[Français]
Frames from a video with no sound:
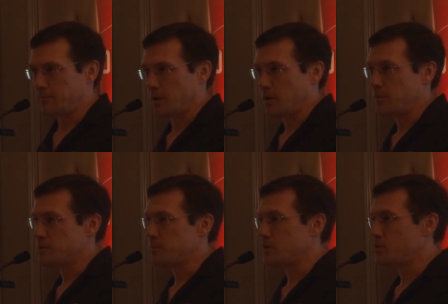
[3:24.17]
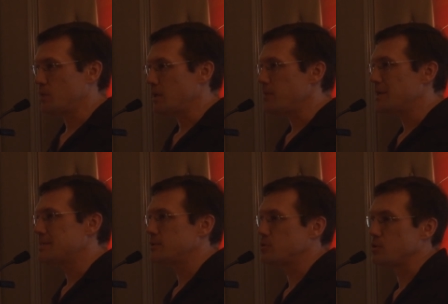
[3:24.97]
Olympique spéciaux Québec,
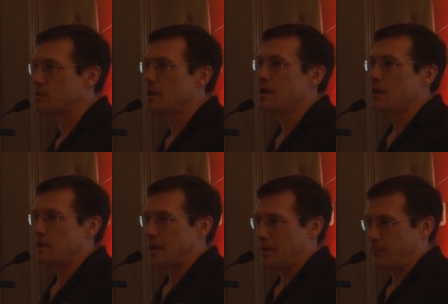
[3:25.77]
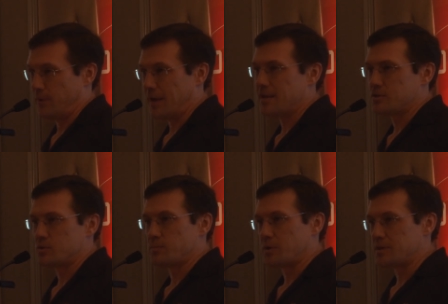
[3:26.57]
c'est une fédération
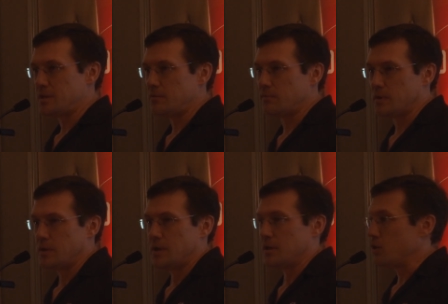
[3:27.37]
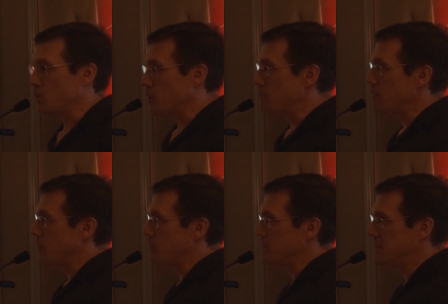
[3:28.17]
sportive qui a comme
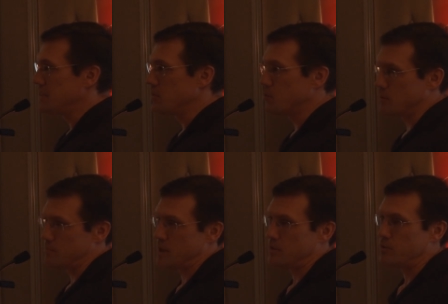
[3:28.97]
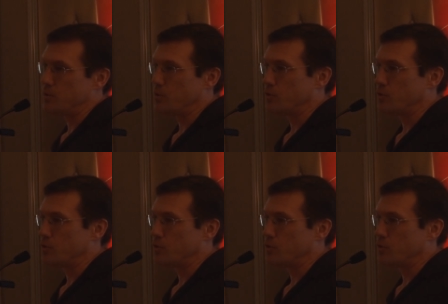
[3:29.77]
mission, comme mandat,